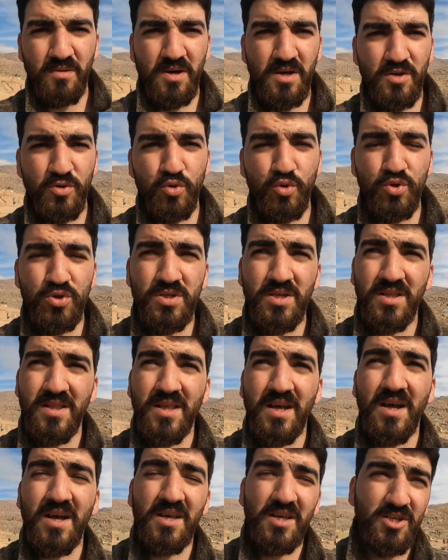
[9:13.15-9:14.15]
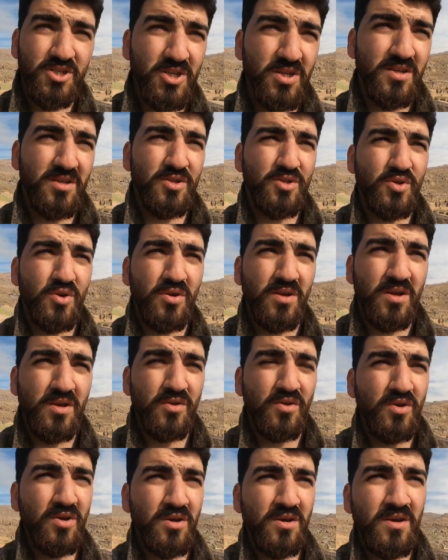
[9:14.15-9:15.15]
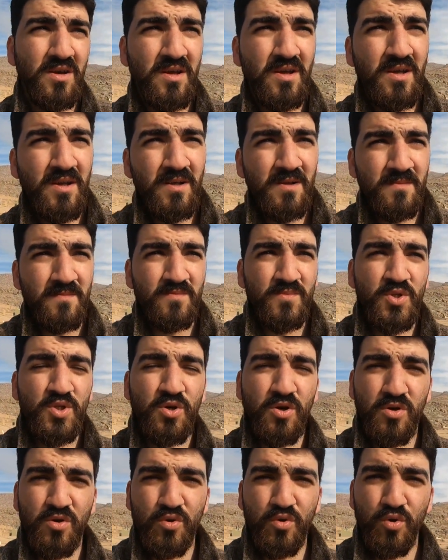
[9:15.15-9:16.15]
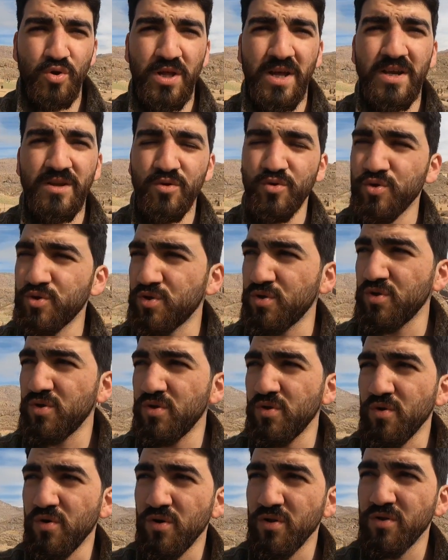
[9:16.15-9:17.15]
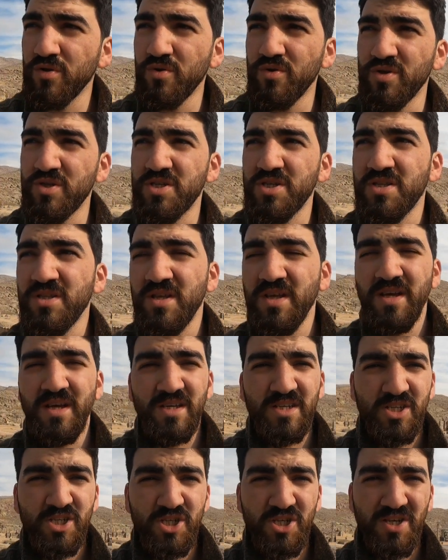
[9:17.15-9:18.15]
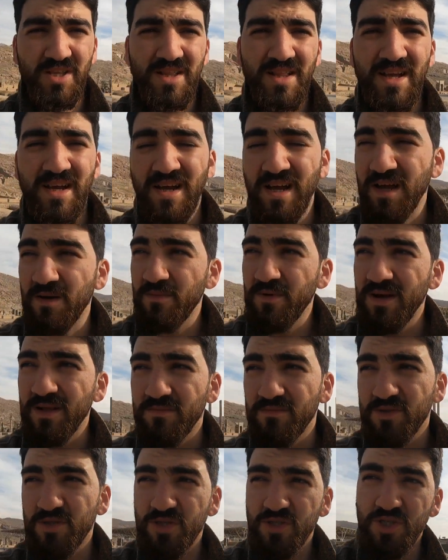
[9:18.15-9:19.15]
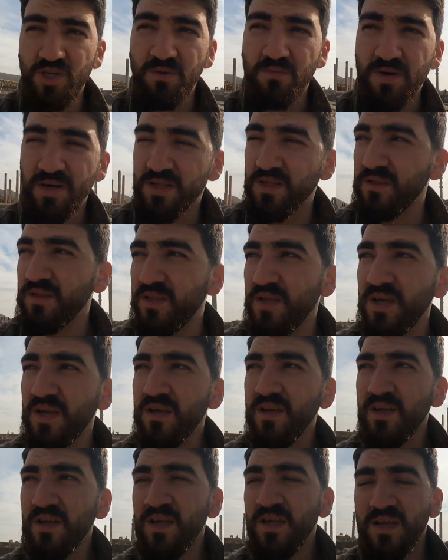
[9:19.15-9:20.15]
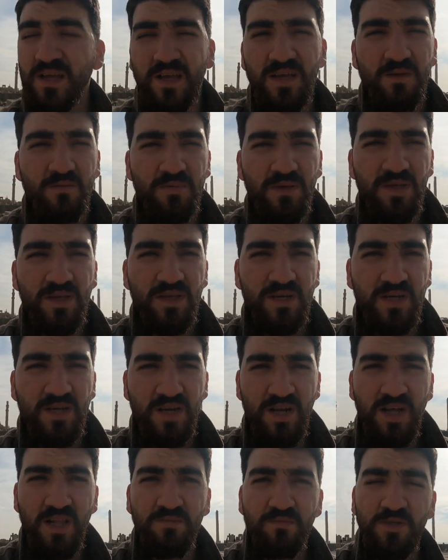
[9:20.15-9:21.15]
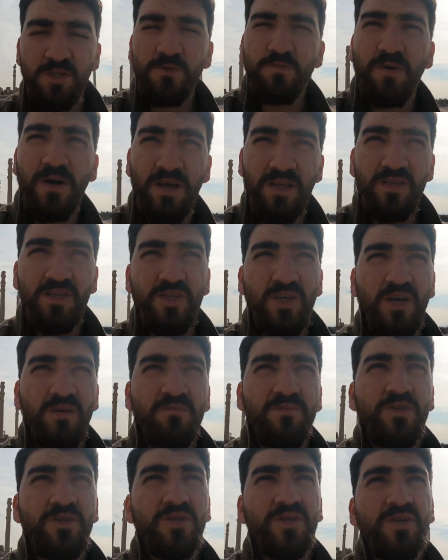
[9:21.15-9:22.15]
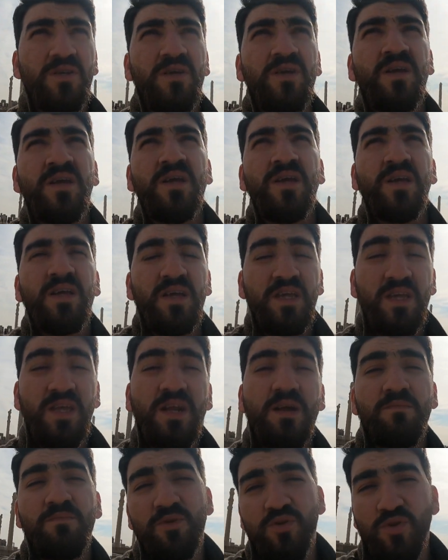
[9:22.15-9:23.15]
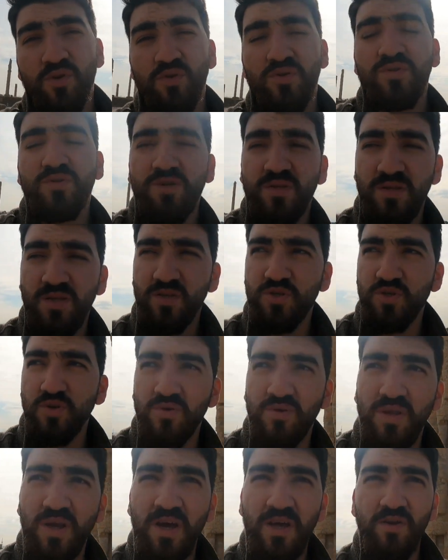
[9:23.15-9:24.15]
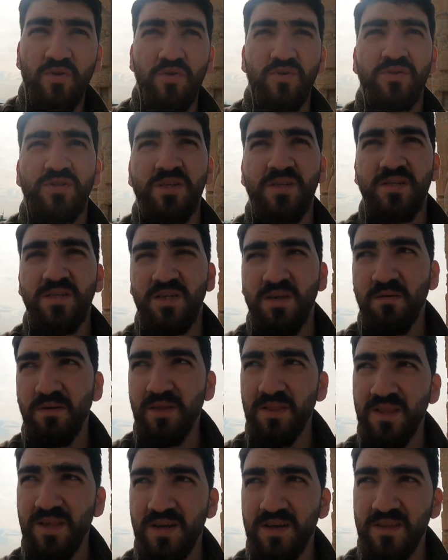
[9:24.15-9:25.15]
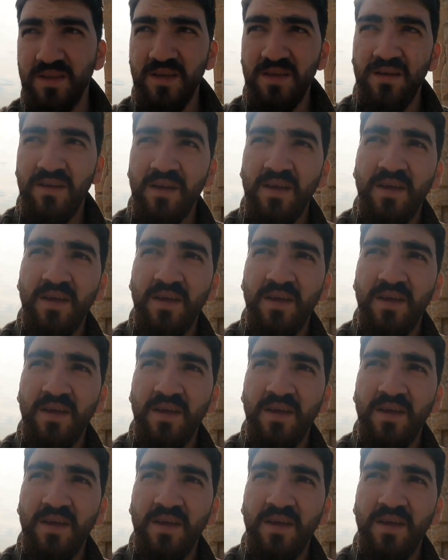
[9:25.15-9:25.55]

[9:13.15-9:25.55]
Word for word: ama 100 yıl daha yaşadığı söyleniyor. Çok güler yüzlü olduğu için de Şit lakabı almış. Cem adında e, bir kralmış, padişahmış. İran mitolojisinde çok tarih öncesi zamanlarda